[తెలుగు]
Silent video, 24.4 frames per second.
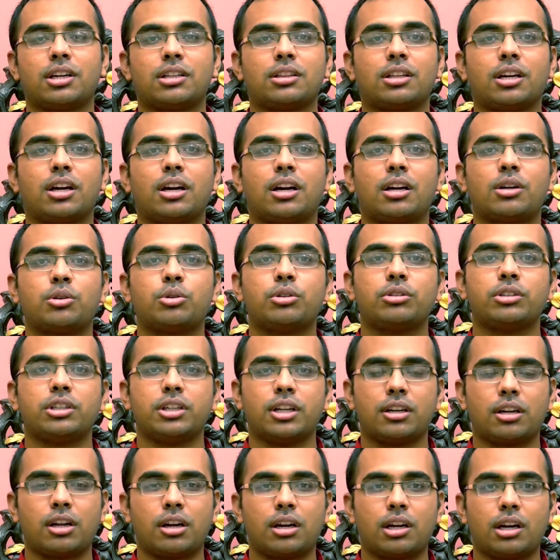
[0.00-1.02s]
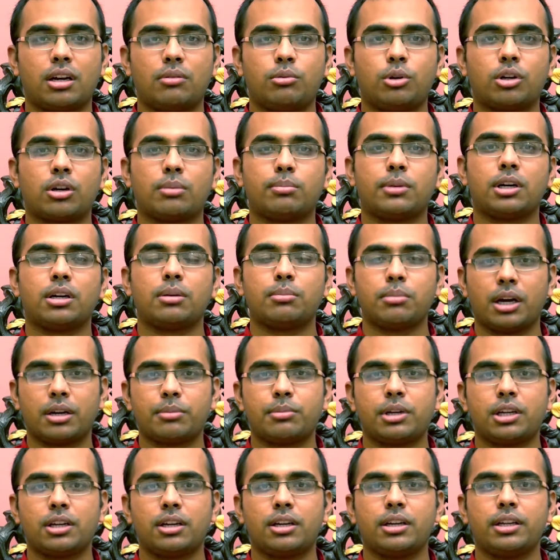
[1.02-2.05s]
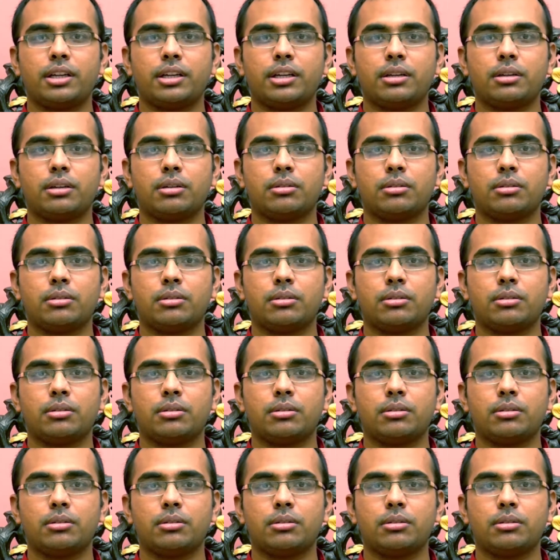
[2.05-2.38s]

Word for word: గత కొద్ది నెలలుగా ఒక మహమ్మారి మనల్ని